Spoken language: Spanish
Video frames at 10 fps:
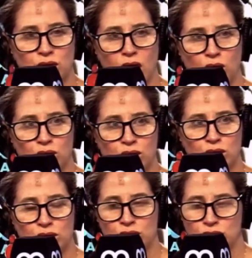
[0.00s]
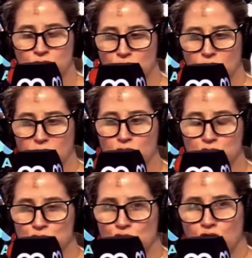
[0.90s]
a un conductor.
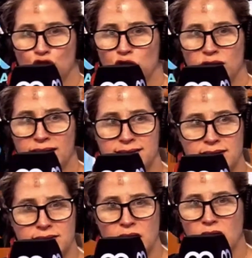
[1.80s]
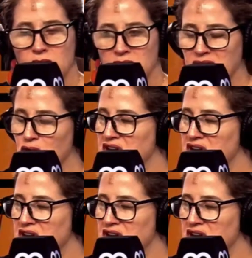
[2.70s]
Eh, que no tenía licencia y era Uber